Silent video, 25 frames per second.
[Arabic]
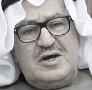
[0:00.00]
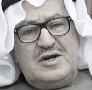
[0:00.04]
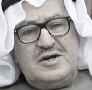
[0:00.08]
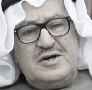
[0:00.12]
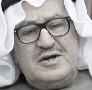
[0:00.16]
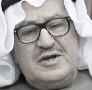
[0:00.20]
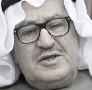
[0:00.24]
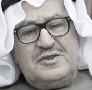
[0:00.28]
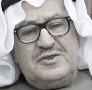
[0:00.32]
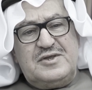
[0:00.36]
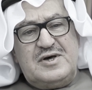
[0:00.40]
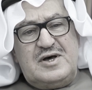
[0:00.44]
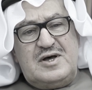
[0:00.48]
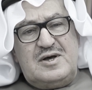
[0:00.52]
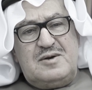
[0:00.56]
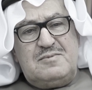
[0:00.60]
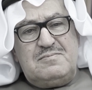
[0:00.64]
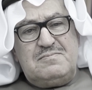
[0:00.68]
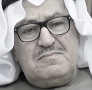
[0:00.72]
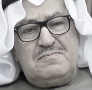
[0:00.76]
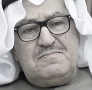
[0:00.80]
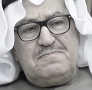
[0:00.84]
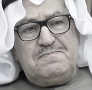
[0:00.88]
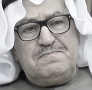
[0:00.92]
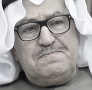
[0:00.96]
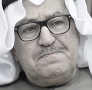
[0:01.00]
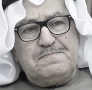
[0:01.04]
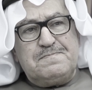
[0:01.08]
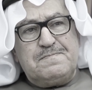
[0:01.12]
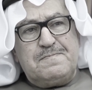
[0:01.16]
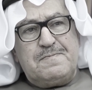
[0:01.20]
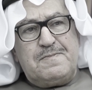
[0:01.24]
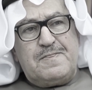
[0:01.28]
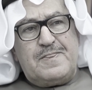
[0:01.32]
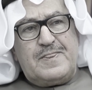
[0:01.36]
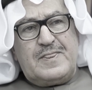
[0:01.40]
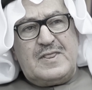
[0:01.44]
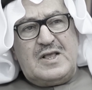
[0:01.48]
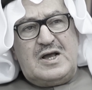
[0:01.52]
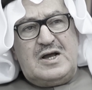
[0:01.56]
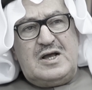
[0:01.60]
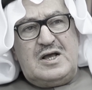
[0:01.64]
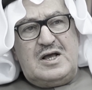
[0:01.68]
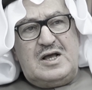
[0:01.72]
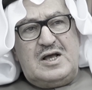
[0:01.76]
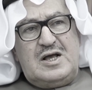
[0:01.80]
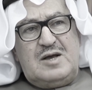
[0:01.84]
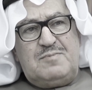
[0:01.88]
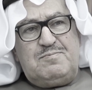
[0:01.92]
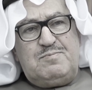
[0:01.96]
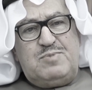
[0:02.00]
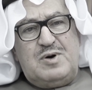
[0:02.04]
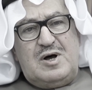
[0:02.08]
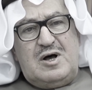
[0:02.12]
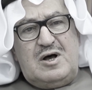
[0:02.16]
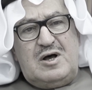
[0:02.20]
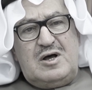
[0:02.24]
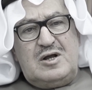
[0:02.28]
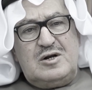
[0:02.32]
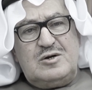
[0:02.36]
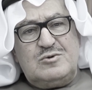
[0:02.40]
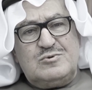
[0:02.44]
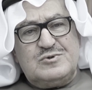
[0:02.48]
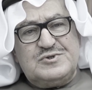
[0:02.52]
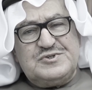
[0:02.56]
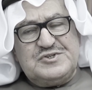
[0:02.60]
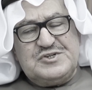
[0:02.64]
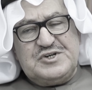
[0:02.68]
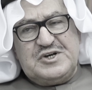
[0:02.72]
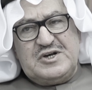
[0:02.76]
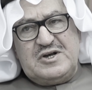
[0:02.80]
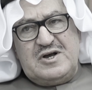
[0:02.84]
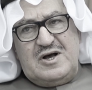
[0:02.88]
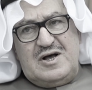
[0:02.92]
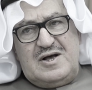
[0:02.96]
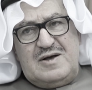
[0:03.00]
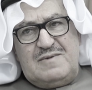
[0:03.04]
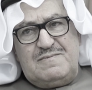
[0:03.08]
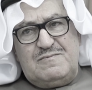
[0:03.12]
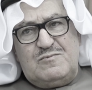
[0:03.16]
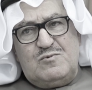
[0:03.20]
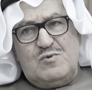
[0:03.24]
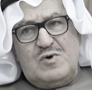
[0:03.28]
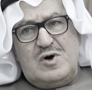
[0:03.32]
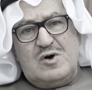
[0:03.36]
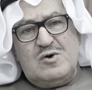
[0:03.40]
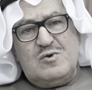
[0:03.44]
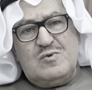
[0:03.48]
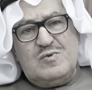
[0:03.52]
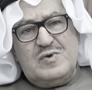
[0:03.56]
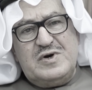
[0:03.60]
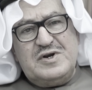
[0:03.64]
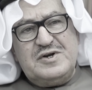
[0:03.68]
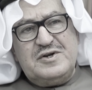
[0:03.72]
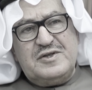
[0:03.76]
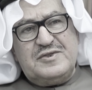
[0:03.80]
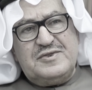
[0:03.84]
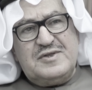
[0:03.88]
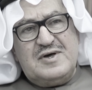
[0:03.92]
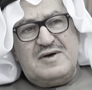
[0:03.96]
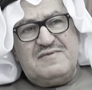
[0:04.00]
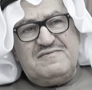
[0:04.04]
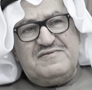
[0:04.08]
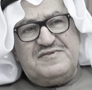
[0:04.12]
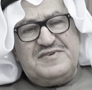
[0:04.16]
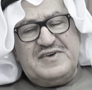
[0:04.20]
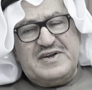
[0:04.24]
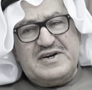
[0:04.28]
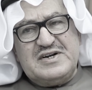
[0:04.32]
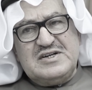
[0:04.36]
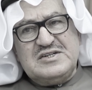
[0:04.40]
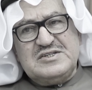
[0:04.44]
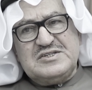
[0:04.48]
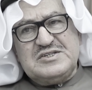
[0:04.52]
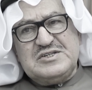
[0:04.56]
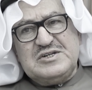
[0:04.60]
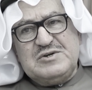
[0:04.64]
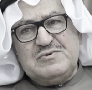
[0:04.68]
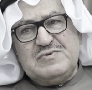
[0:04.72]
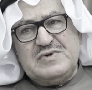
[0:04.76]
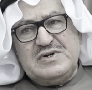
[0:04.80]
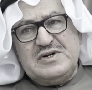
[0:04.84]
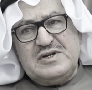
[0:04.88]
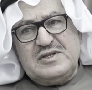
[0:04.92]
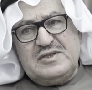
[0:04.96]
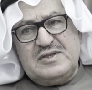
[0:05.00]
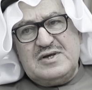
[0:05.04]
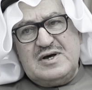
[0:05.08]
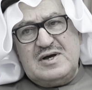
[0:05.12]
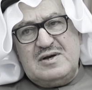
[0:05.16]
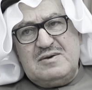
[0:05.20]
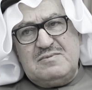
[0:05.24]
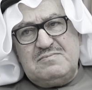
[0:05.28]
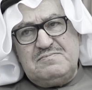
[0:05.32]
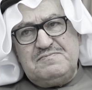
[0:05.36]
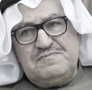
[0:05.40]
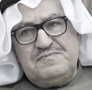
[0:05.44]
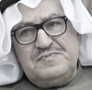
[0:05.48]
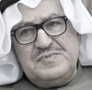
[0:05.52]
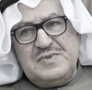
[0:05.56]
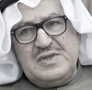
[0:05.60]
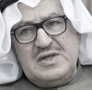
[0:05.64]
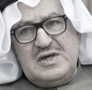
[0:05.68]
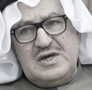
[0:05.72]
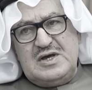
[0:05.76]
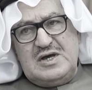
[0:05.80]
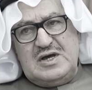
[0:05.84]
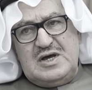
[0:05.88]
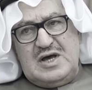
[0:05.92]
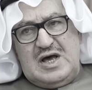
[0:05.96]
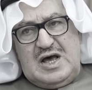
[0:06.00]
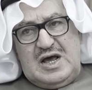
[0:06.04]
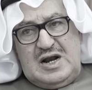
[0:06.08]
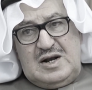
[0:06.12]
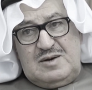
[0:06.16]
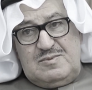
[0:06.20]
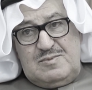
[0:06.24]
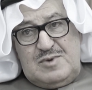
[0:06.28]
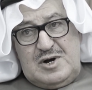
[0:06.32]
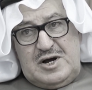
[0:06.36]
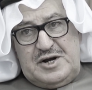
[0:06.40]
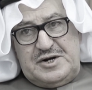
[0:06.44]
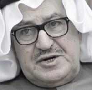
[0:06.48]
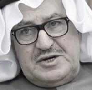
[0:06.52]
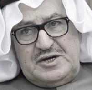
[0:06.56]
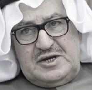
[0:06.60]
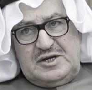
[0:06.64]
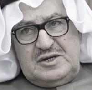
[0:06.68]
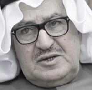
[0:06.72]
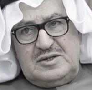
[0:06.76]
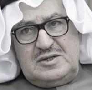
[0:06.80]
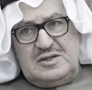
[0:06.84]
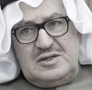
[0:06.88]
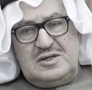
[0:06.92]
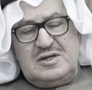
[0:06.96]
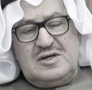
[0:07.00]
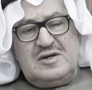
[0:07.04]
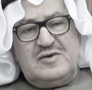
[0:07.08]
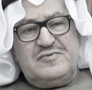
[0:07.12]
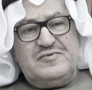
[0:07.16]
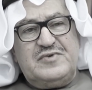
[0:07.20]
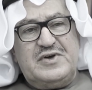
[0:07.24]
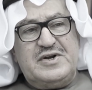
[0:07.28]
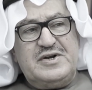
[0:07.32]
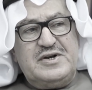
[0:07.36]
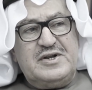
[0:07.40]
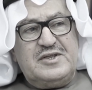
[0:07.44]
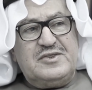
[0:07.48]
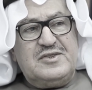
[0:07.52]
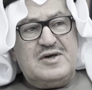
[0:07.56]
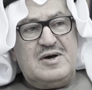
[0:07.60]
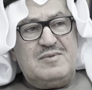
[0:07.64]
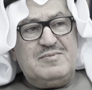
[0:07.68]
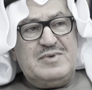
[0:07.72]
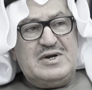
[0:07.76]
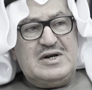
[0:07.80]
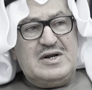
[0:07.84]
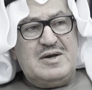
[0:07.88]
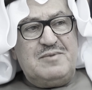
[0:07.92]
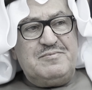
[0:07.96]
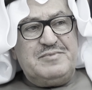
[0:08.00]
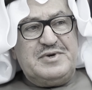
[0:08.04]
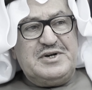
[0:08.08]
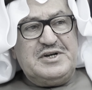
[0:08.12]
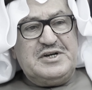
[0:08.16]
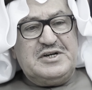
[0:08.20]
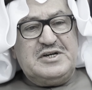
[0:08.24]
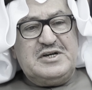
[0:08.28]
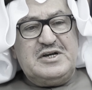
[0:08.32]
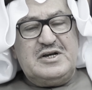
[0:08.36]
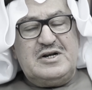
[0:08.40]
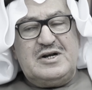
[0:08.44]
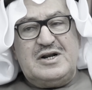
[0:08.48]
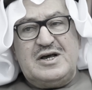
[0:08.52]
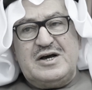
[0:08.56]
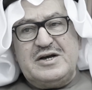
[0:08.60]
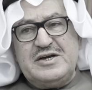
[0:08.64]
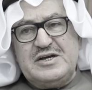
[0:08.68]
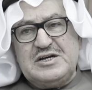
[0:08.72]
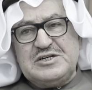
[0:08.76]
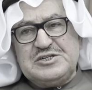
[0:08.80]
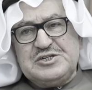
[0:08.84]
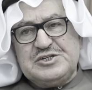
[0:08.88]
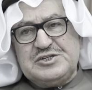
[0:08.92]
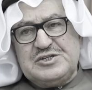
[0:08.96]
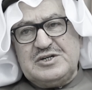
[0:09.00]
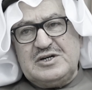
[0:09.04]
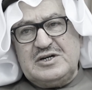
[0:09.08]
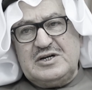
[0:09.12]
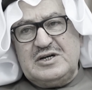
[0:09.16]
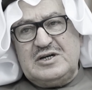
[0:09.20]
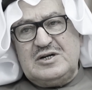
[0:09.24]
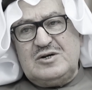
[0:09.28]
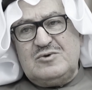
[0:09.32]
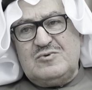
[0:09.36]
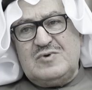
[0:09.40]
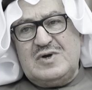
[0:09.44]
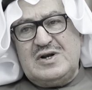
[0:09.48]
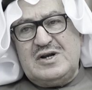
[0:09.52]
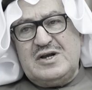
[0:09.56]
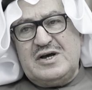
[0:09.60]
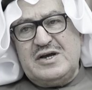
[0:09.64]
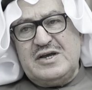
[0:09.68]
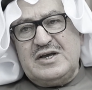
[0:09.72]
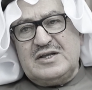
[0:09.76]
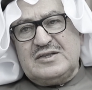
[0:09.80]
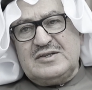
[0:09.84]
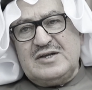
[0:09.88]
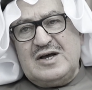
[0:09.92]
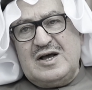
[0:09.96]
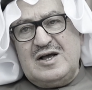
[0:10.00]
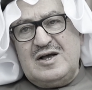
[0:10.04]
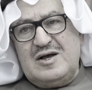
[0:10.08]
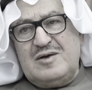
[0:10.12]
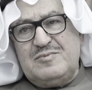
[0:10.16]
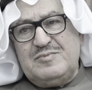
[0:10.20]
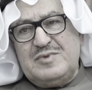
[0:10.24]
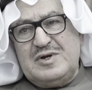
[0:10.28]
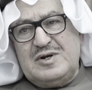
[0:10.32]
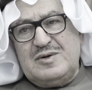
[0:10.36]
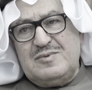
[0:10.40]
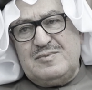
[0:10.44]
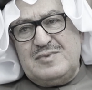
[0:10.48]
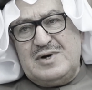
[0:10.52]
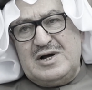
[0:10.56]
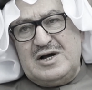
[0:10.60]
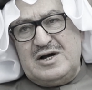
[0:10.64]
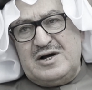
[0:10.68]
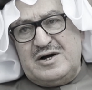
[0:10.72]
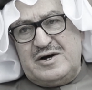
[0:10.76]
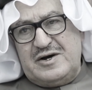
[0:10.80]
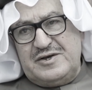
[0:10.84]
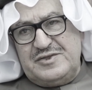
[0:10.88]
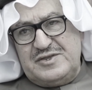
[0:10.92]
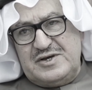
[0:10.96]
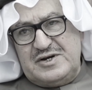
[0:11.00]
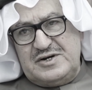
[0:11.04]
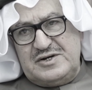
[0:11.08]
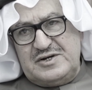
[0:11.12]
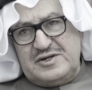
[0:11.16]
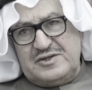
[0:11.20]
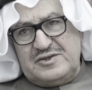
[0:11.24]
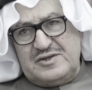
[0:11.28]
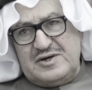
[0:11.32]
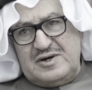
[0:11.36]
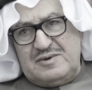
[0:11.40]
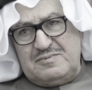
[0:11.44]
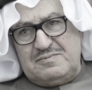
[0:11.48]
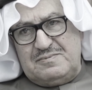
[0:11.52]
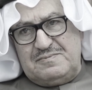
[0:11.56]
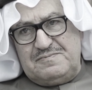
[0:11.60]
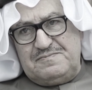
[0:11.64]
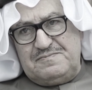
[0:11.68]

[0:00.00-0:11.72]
نظام آه، بال وسيغام وهو نظام فرنسي ونظام ألماني فالنظام الأمريكي لا يشتغل ولا يتعامل مع هذا النظام